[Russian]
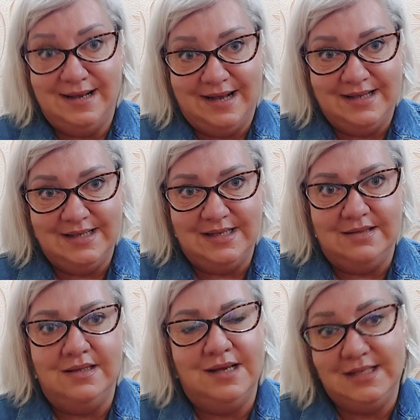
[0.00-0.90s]

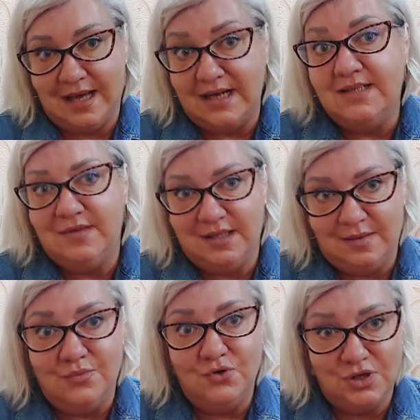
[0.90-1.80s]
контент. Хотя разве
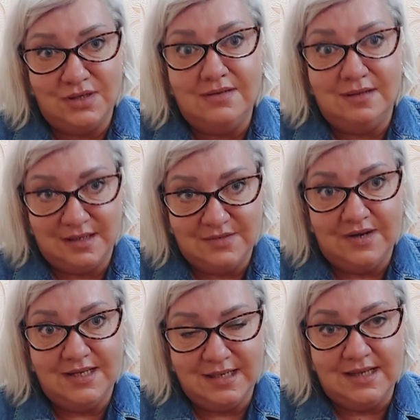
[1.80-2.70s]
это можно
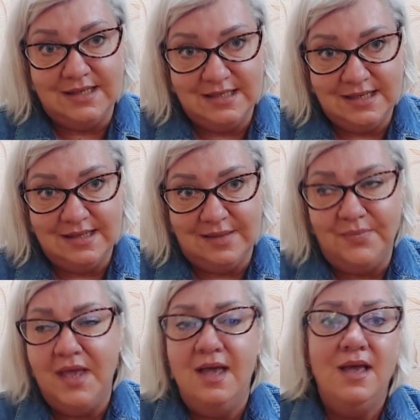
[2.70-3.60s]
назвать
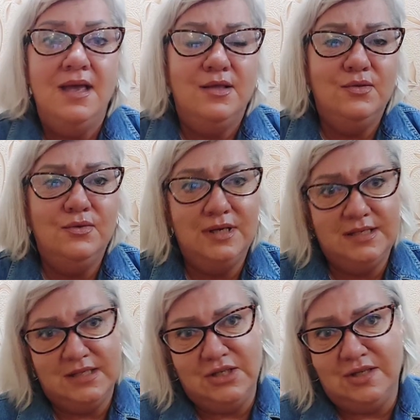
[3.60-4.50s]
контентом? Ну
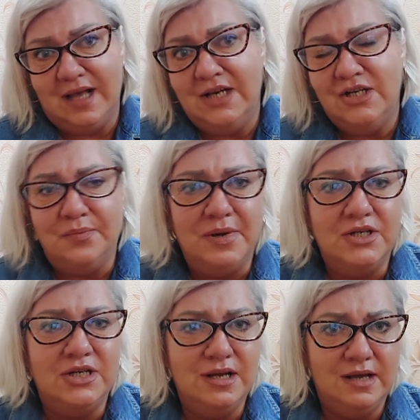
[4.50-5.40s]
и, значит, дальше
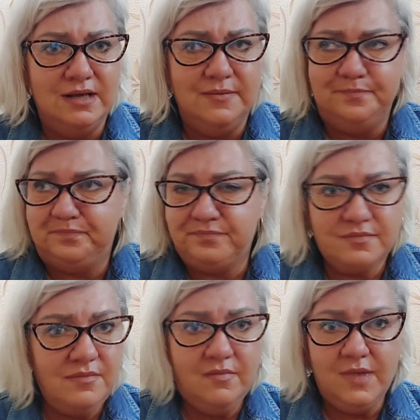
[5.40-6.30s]
пошли они
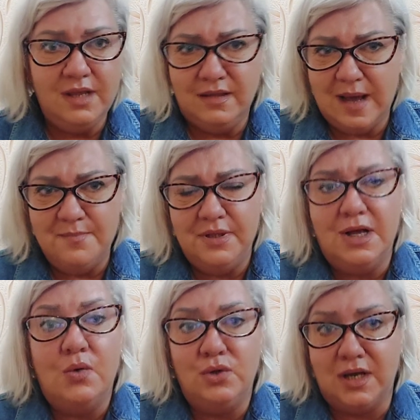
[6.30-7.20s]
там был
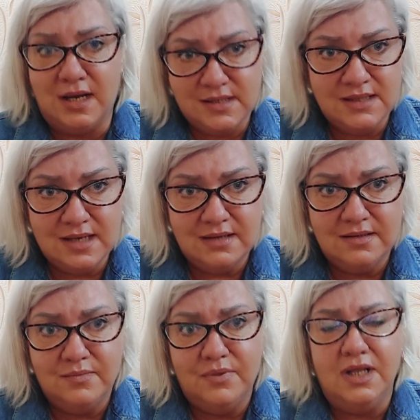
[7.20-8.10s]
какой-то
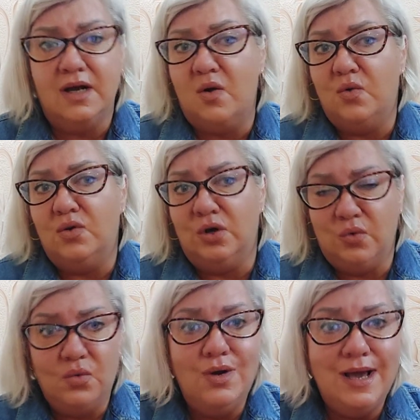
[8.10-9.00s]
концерт, было какое-то
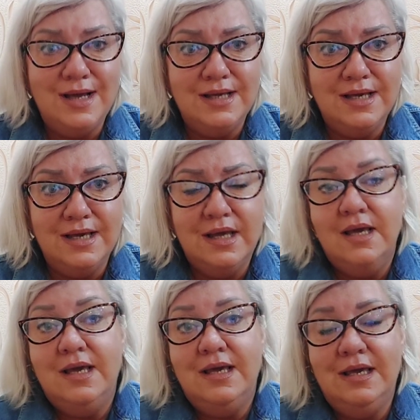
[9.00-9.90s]
гулянье,
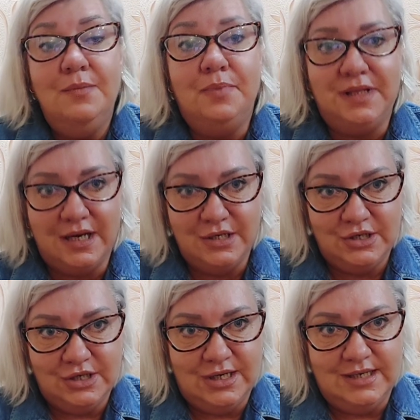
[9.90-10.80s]
и
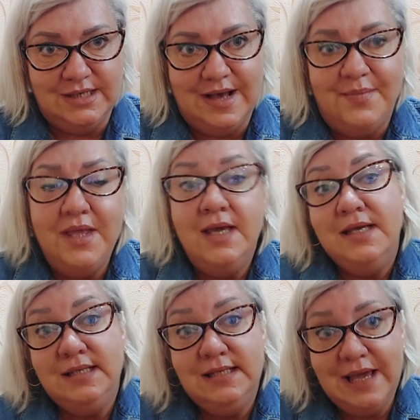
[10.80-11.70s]
потащились, да.
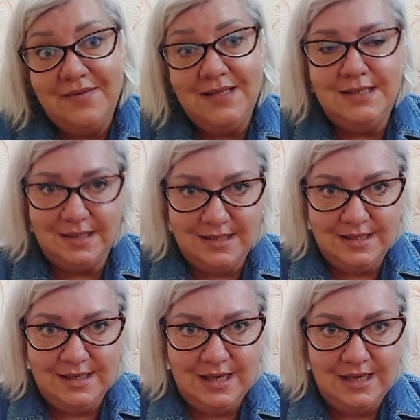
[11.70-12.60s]
Девять
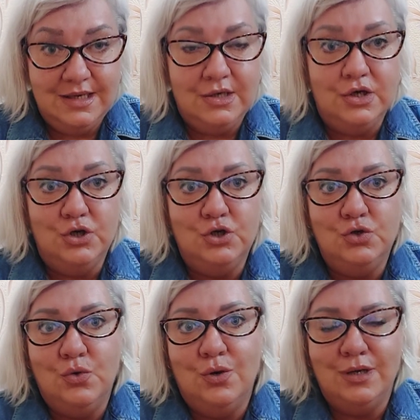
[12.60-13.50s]
дней
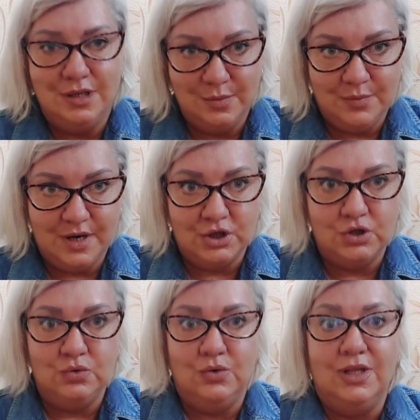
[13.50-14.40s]
еще не
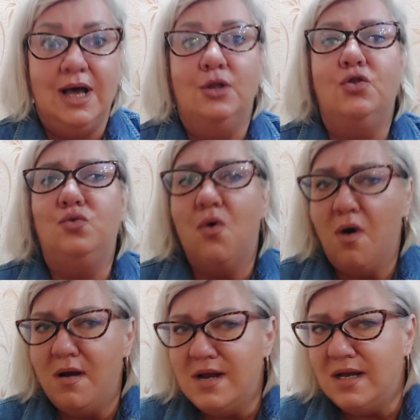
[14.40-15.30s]
прошло, да,
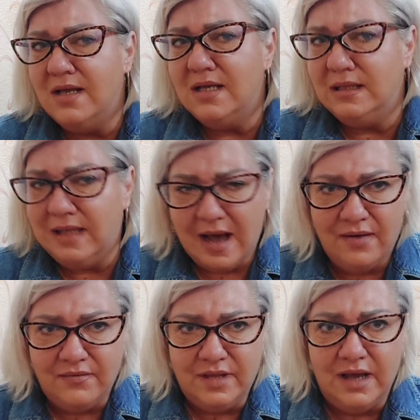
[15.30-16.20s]
только
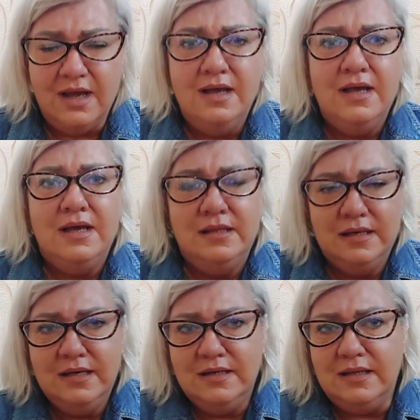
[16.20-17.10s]
недавно
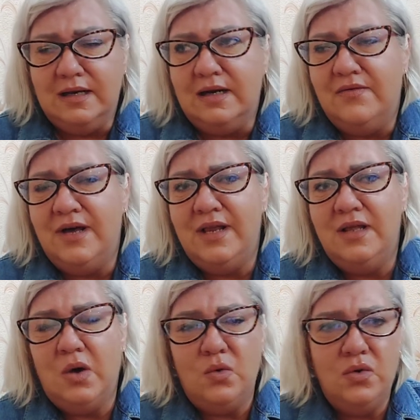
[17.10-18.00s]
ныла,
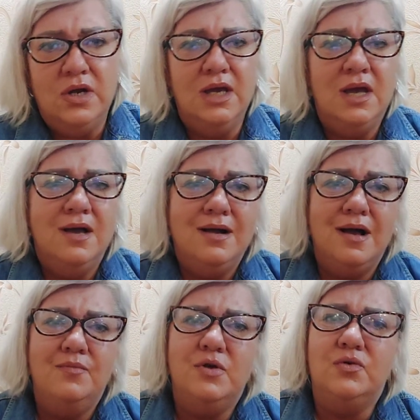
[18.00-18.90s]
говорила, ой,
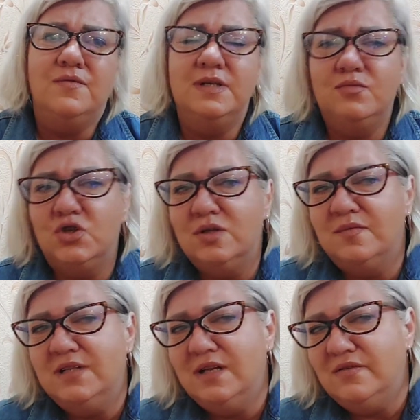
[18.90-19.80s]
камеру невозможно
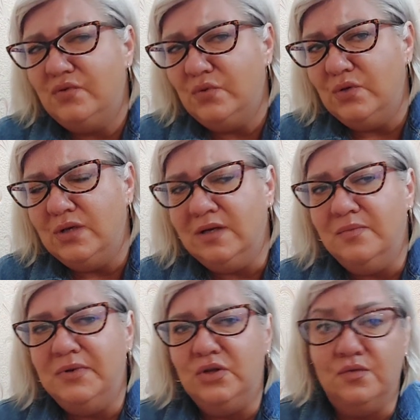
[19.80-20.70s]
взять в руки, и
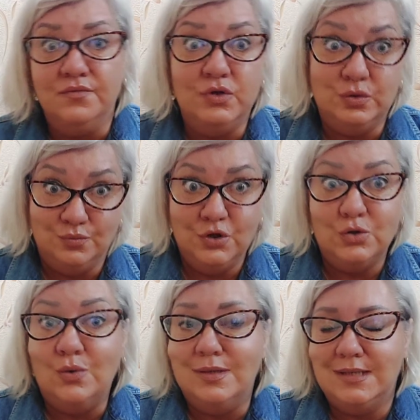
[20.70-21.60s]
при том всем,
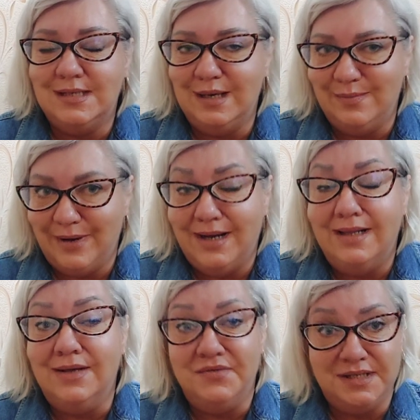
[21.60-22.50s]
что
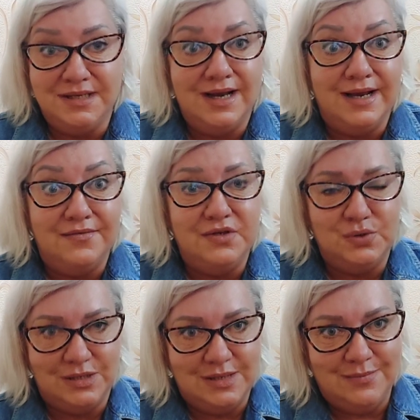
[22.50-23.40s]
снимала, втихаря
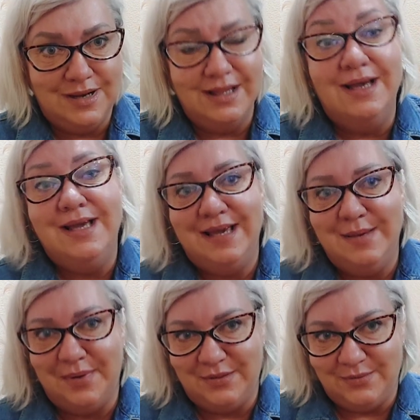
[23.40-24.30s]
все снимала,
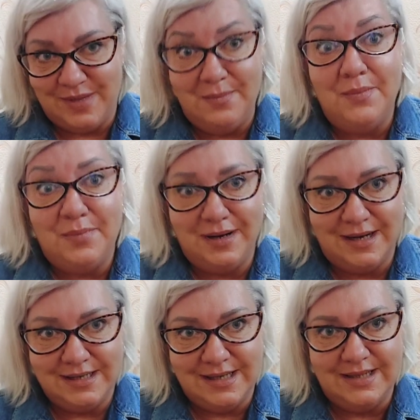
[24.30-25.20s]
и потом нам
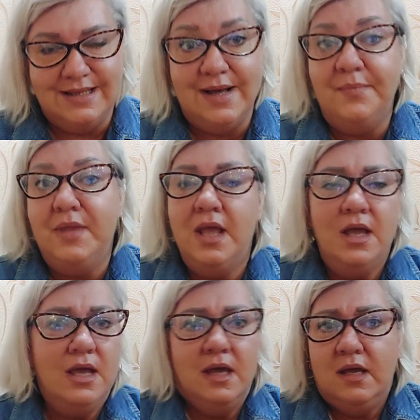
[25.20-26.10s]
показала, да.
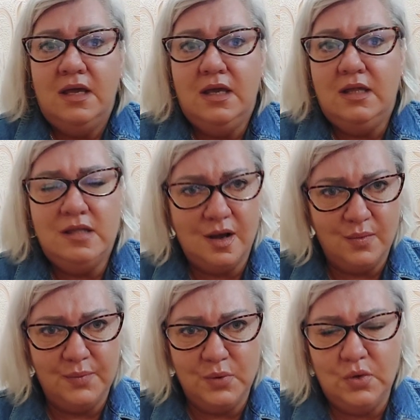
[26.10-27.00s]
И
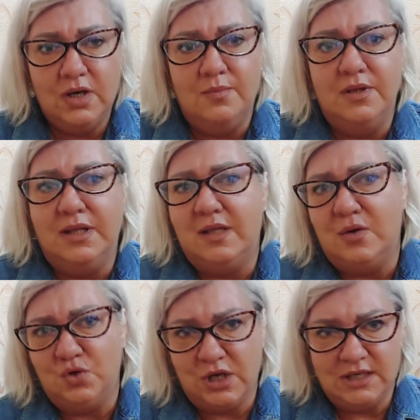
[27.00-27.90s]
так плохо было,
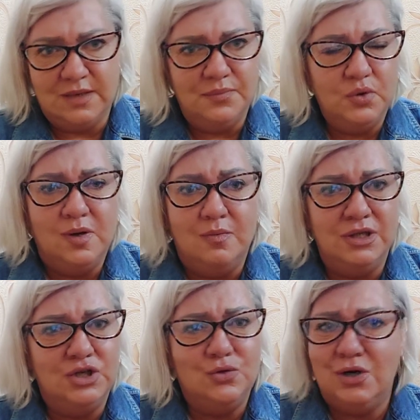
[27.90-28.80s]
так ужасно плохо
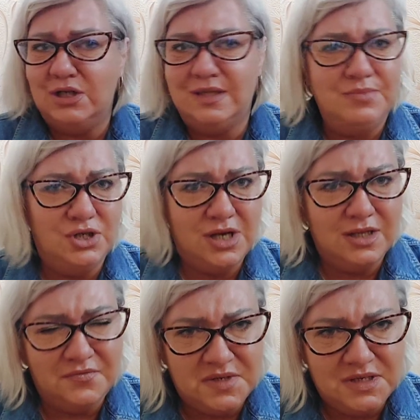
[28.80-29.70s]
было, что аж
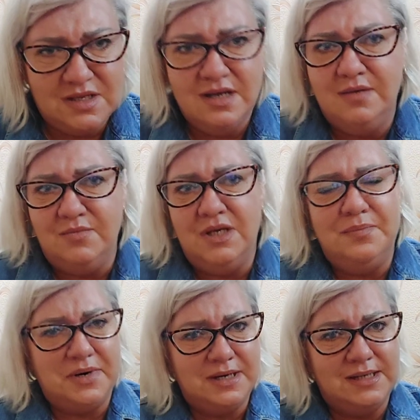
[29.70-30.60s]
забежала в стрим и
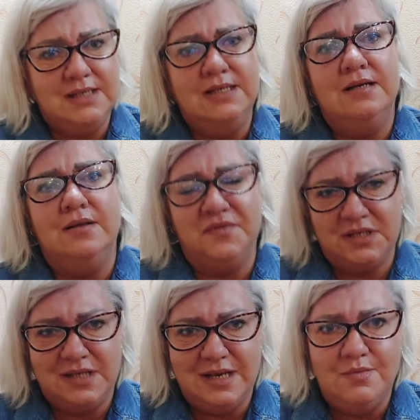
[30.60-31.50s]
просидела в
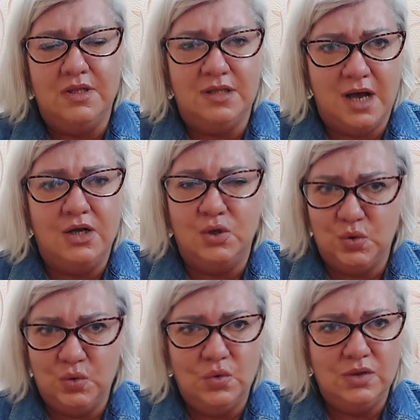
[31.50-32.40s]
стриме так
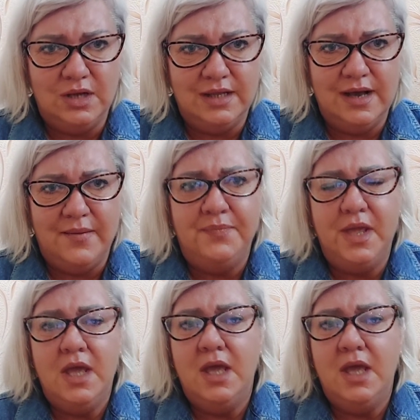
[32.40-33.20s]
долго, да